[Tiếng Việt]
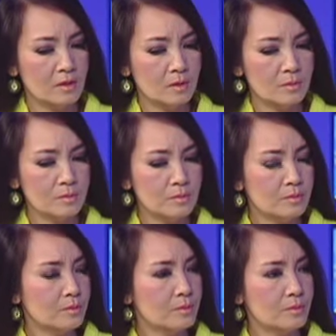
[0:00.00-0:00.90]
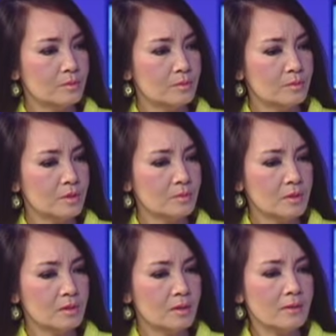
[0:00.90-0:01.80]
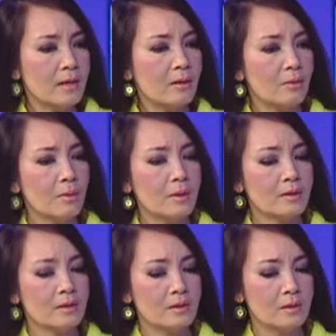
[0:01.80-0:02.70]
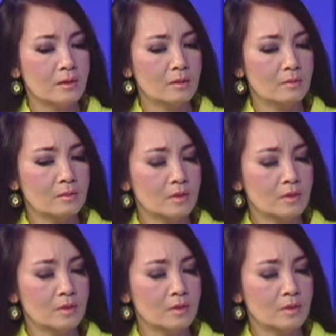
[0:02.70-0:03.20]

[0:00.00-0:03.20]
um, trong khi lãnh đạo Hoa Kỳ ờ,